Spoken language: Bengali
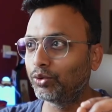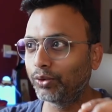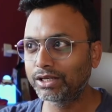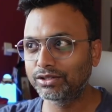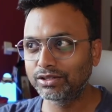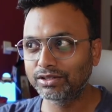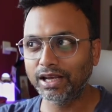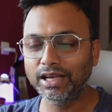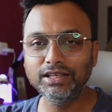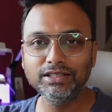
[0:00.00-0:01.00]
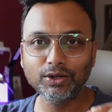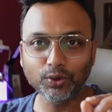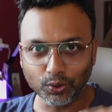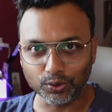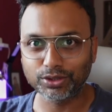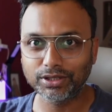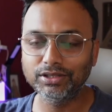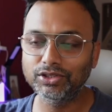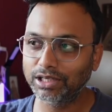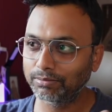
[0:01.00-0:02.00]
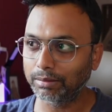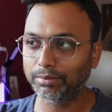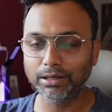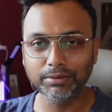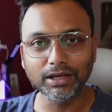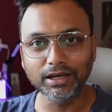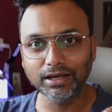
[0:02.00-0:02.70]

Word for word: ইউএক্স ডিজাইন যে কোর্স যেটার ব্যাপারে আমি